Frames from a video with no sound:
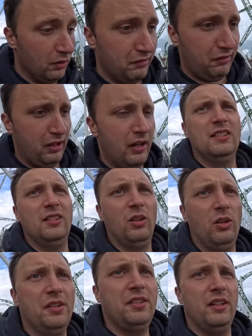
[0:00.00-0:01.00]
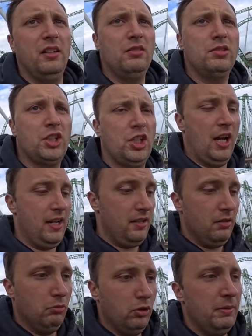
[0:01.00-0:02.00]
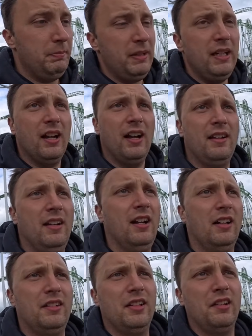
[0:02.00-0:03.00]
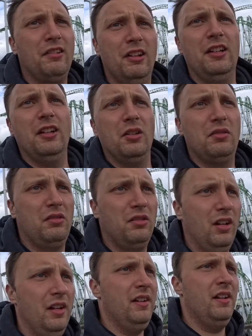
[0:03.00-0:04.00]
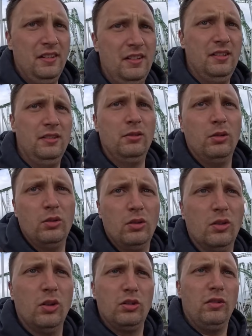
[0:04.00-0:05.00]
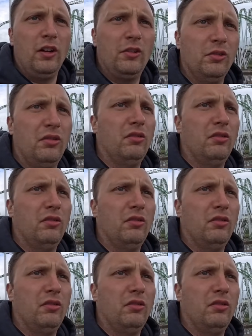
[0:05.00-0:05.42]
Huss und äh, scheint eine mobile Anlage tatsächlich auch zu sein, äh, nur ohne Rückwand und